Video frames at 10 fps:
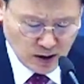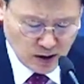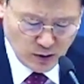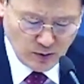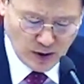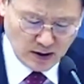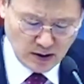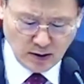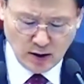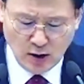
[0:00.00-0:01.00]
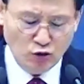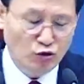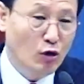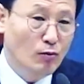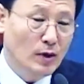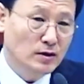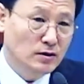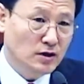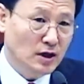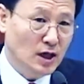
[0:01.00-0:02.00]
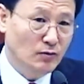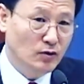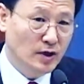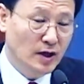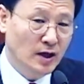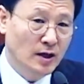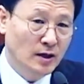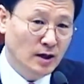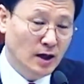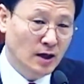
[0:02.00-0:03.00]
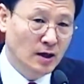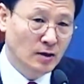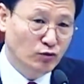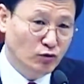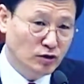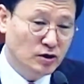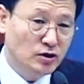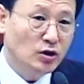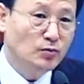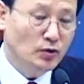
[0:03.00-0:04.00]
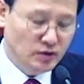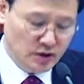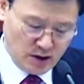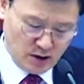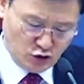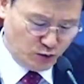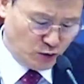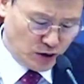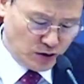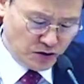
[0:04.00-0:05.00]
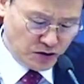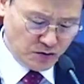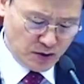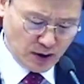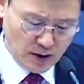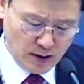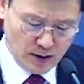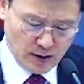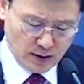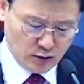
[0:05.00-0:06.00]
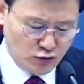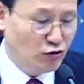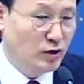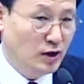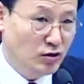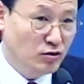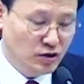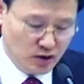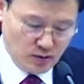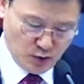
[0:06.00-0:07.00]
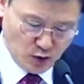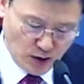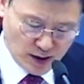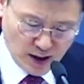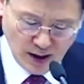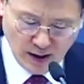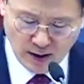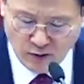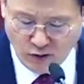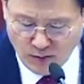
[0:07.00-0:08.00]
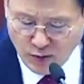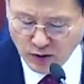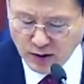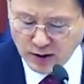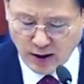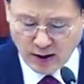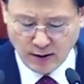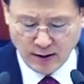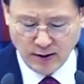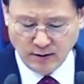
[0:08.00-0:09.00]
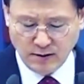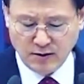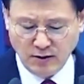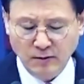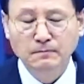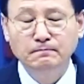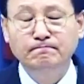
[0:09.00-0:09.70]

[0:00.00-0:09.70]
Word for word: 하심을 받은 구원받은 사람들에게 부어진 첫 번째 축복인 것입니다. 그래서 구원의 특징은 평화다, 화평이다. 그래서